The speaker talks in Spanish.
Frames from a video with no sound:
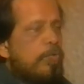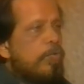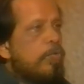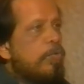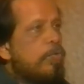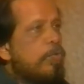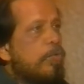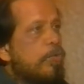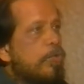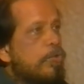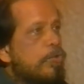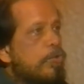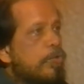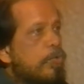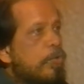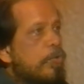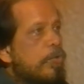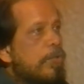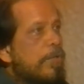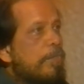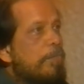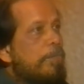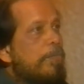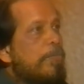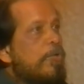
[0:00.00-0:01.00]
un
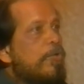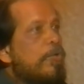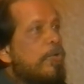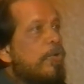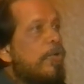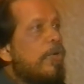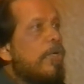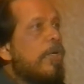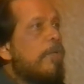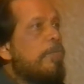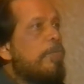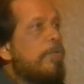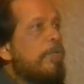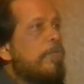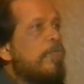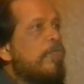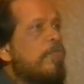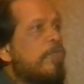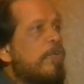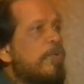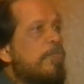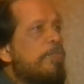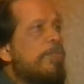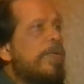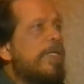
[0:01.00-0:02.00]
curso de yoga
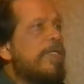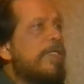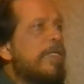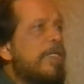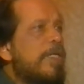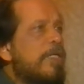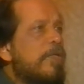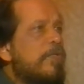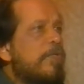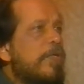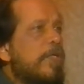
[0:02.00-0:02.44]
for better